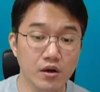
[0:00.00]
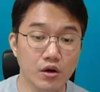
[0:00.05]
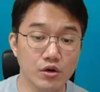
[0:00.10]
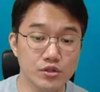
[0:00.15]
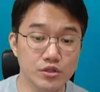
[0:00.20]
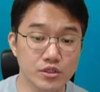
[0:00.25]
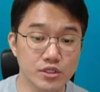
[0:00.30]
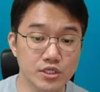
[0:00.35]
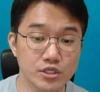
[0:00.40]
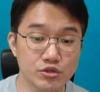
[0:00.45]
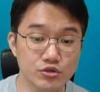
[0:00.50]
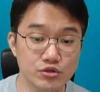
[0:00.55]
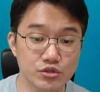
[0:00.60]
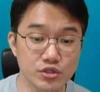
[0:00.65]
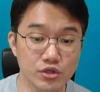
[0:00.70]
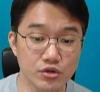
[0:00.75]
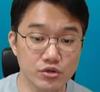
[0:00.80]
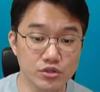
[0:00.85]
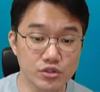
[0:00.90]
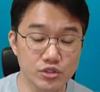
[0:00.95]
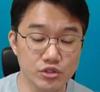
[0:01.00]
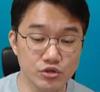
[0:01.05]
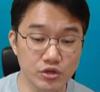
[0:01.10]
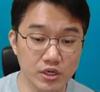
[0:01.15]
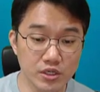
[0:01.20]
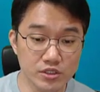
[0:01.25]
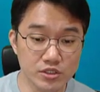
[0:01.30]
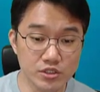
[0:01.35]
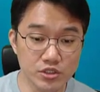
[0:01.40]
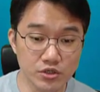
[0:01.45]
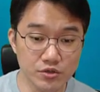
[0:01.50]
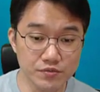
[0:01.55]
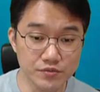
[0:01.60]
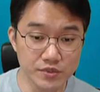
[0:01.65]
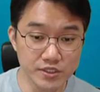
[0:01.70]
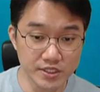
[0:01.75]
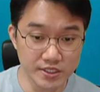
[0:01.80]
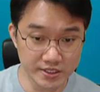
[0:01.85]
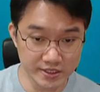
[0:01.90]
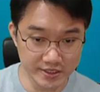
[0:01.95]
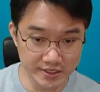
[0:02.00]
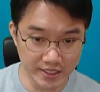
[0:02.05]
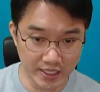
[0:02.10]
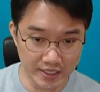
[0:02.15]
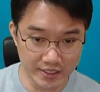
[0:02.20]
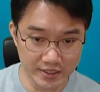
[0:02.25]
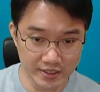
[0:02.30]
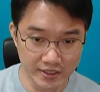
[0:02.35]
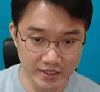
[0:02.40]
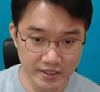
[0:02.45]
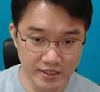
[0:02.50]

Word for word: 어떤 기술적 취약점 진단